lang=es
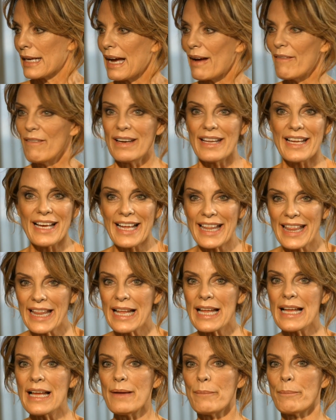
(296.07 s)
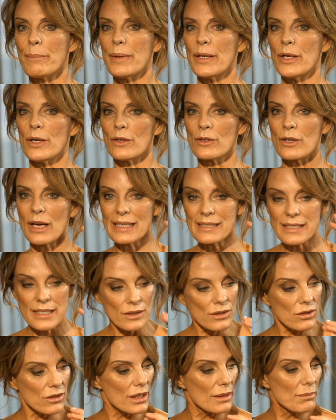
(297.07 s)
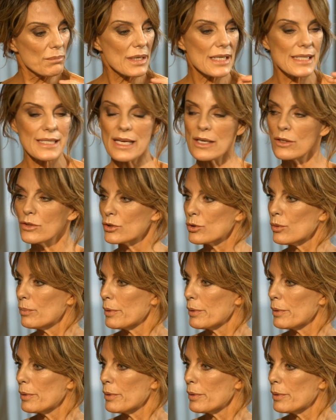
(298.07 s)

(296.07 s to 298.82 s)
Cableada, pero haciendo gimnasia con tu